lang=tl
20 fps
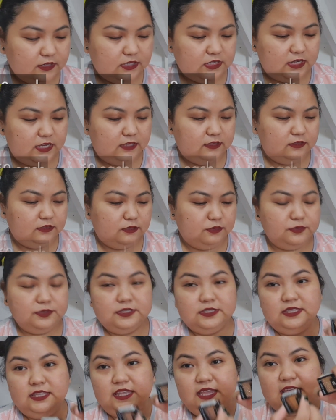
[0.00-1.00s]
the shade
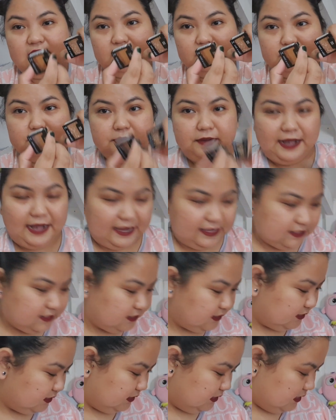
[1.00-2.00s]
Toasty and Brass.
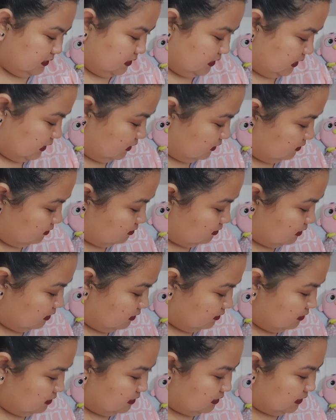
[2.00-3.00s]
And
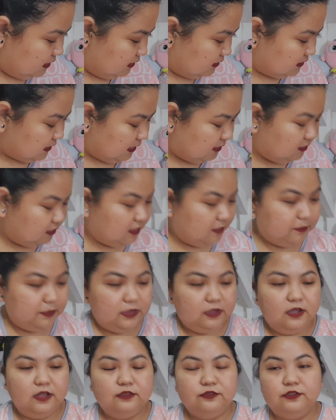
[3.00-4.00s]
then, the next item
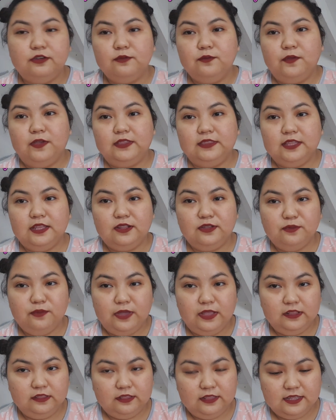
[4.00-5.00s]
I got from Wet n
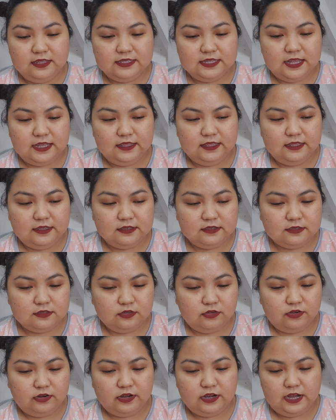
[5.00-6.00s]
Wild, the Zada
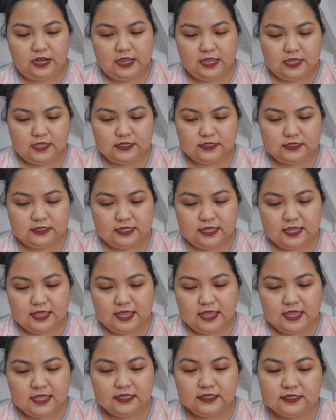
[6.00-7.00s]
store, is
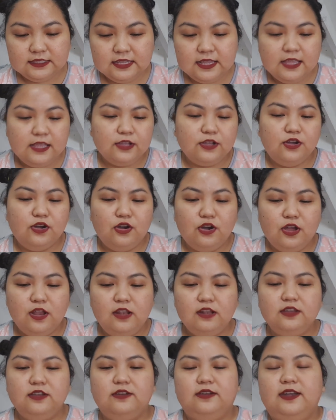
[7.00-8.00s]
this
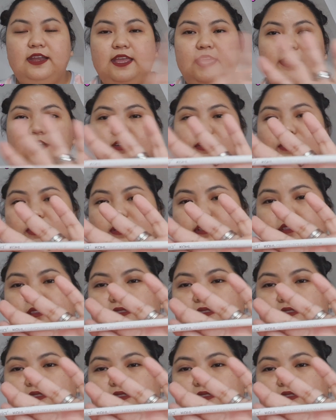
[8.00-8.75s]
Col Crayon